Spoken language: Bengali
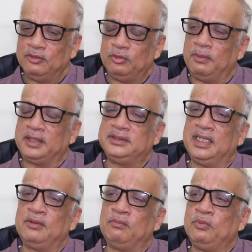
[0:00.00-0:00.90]
তোমার
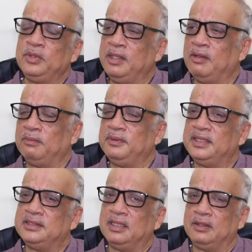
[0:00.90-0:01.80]
যেন মনে হবে
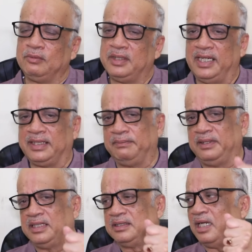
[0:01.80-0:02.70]
যে লোকে
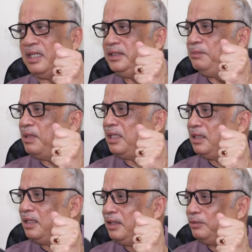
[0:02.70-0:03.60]
একেবারে দাঁড়ি
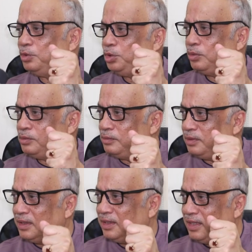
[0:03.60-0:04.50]
পাল্লায় ওজন
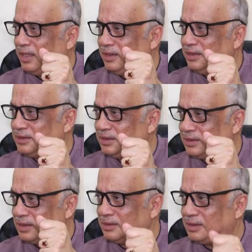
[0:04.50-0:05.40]
করে এই
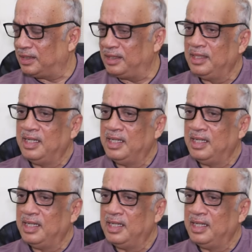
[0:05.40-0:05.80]
ডিসিশনটা